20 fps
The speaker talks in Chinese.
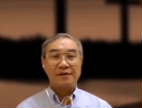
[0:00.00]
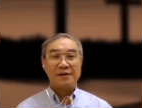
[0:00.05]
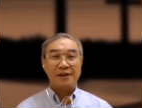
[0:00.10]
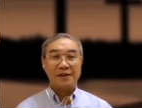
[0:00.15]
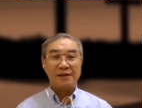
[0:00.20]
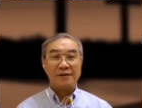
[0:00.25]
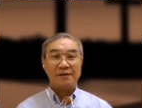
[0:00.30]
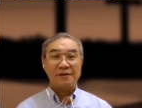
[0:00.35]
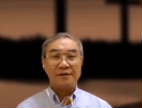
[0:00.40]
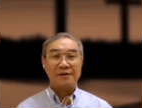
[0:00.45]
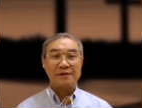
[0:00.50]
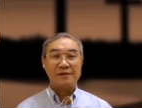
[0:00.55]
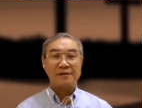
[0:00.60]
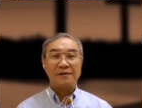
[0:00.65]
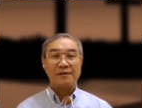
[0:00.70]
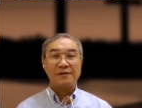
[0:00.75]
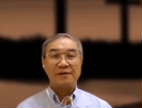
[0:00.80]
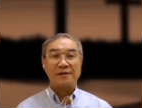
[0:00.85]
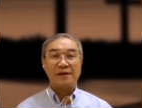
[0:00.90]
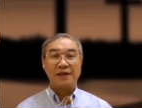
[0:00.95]
恩慈、
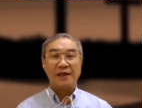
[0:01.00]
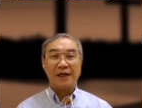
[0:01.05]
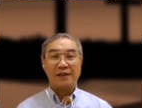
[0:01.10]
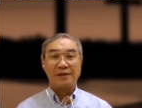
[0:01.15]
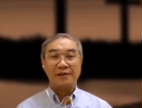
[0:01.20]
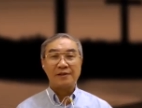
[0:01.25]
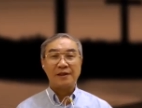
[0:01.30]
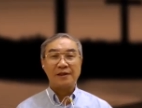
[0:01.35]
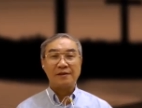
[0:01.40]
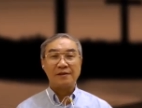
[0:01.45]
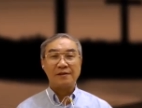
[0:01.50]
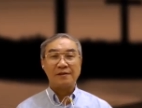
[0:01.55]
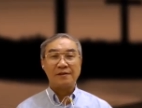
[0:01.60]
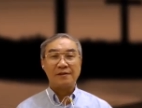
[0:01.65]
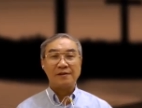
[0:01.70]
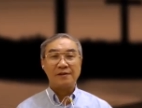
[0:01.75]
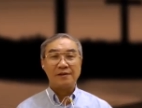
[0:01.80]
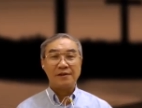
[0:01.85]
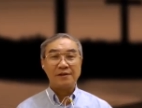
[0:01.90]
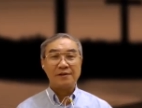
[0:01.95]
良善、
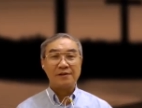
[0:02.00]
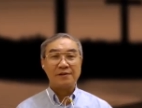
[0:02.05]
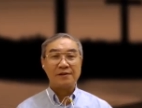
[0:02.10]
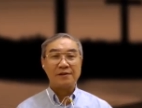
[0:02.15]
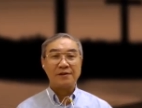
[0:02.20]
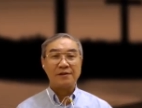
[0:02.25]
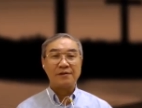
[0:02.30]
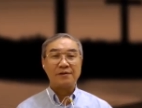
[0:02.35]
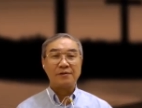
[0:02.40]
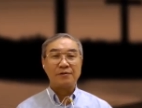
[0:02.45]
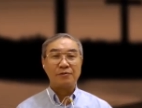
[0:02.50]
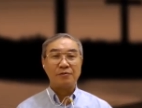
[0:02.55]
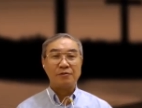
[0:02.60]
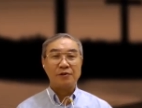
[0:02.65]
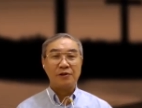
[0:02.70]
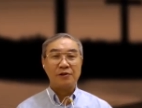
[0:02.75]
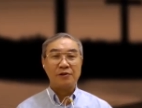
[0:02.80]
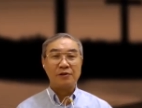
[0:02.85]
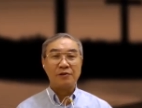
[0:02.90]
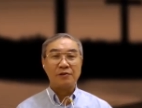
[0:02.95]
信实、
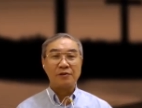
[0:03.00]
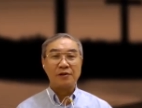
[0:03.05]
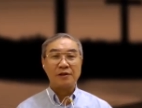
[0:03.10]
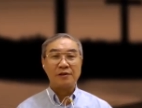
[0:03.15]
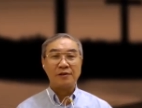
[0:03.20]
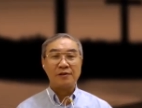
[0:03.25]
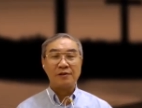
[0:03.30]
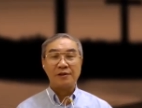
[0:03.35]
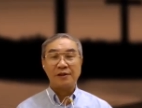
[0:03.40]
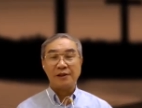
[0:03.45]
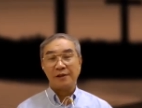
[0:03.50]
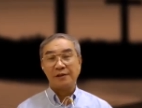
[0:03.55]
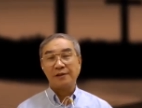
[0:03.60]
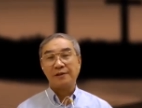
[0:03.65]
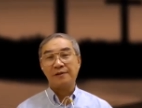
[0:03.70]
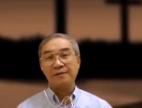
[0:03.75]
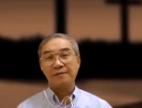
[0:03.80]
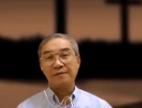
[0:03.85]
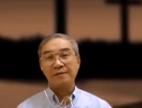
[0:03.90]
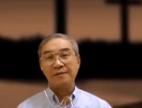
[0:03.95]
温柔跟节制
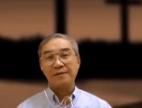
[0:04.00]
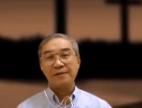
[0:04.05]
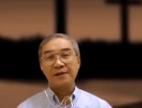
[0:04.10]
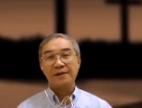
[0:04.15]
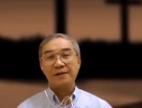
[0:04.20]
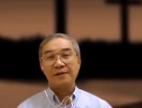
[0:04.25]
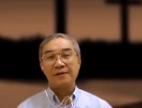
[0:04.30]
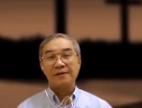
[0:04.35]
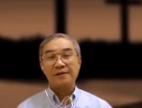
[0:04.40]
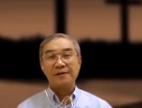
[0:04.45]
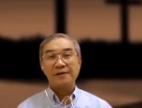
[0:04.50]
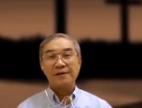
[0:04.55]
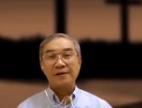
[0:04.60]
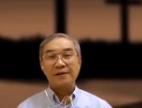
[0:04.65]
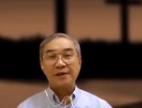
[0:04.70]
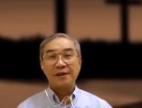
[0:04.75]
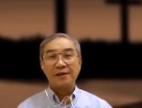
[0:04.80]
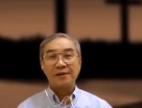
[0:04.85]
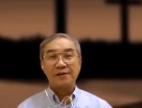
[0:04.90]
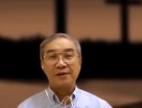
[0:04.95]
啊，
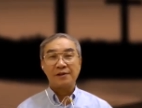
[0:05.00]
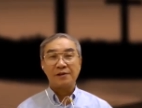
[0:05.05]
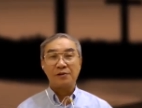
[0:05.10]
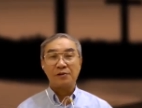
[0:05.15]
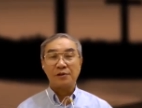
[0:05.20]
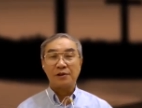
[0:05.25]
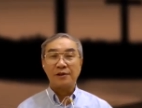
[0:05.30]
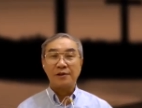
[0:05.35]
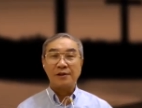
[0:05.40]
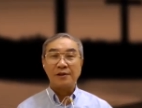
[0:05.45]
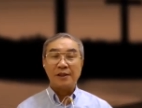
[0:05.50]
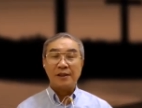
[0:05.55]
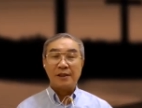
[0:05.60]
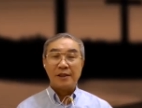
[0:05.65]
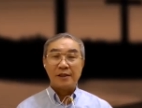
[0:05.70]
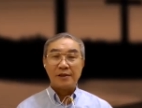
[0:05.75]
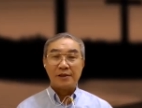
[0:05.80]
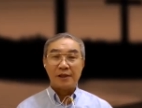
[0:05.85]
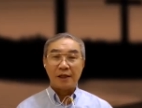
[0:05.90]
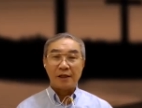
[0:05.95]
那这就是《
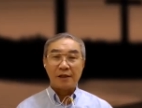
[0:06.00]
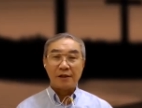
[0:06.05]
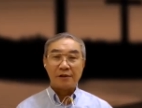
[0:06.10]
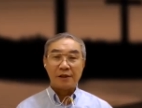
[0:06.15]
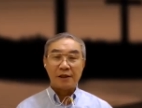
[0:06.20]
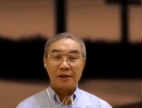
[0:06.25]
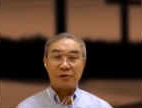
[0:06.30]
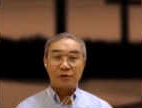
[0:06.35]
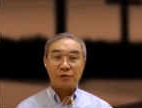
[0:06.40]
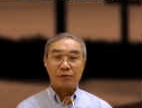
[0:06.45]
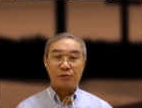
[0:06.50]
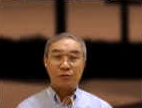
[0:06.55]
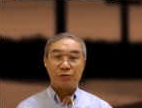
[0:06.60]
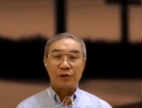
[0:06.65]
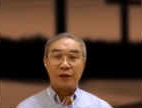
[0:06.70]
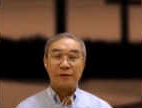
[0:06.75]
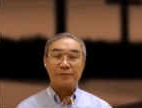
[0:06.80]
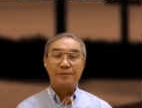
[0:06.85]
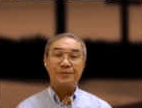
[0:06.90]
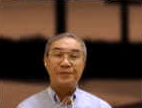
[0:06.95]
迦灭太书》
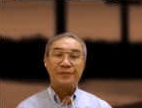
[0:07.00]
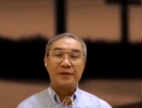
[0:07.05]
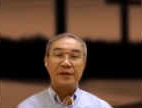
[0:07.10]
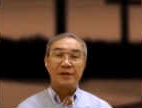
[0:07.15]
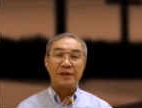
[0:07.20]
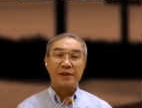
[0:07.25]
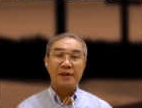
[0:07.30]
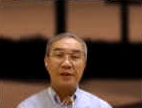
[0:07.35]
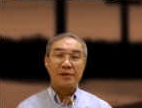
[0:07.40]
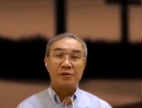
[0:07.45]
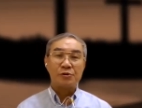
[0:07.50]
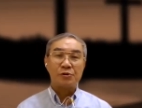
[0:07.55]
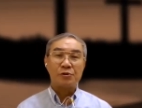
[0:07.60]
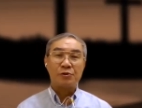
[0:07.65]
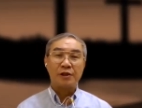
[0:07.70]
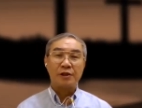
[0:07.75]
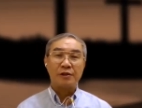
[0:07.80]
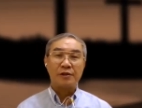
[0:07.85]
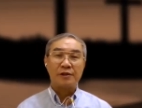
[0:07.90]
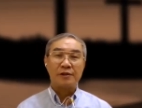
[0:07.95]
啊一个很
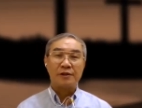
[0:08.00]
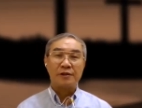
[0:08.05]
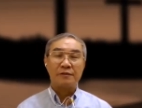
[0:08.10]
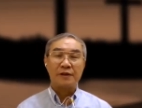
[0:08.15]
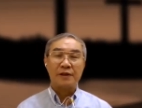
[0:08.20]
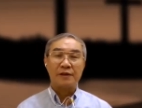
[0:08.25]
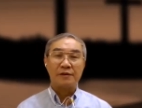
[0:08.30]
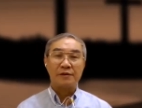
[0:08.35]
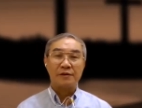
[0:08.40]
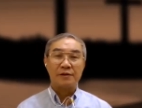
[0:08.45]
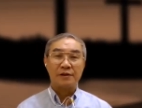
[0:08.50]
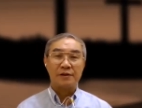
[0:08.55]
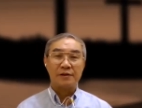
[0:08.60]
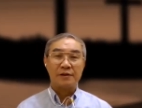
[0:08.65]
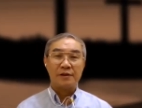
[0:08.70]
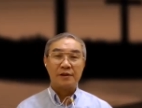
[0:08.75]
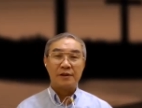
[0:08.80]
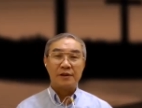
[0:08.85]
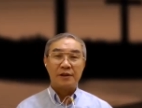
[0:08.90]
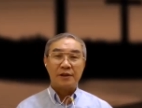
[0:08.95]
重要的地方就是
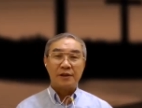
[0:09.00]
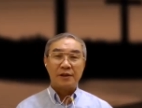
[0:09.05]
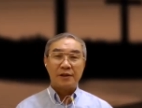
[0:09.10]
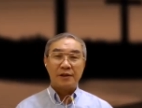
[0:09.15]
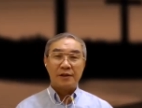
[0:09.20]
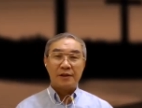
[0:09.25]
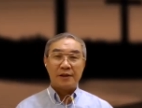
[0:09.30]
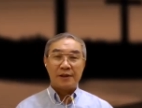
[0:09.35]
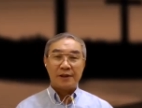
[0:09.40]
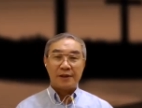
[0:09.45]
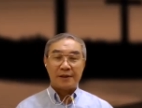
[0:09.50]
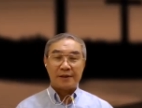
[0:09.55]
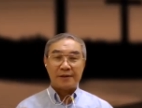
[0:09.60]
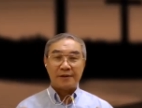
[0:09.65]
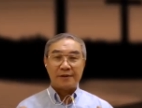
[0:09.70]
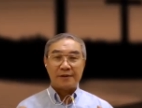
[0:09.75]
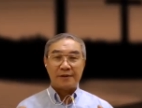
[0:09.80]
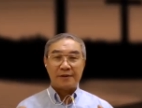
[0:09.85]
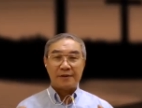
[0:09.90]
啊